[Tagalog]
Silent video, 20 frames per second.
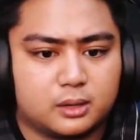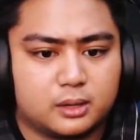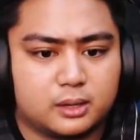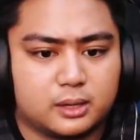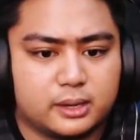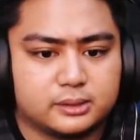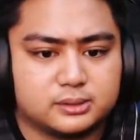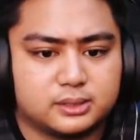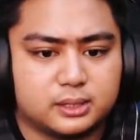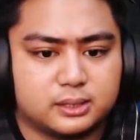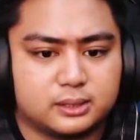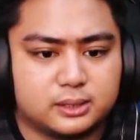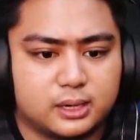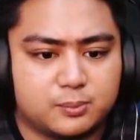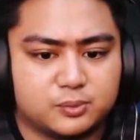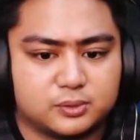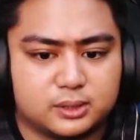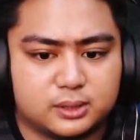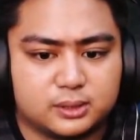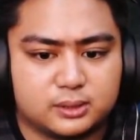okay guys, sige tara
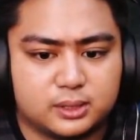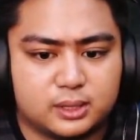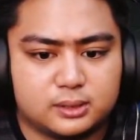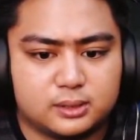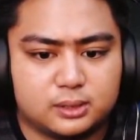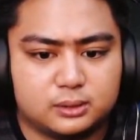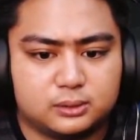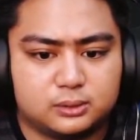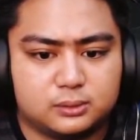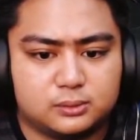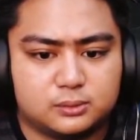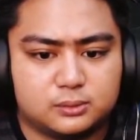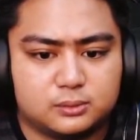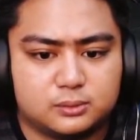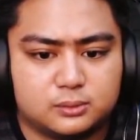punta na tayo dito.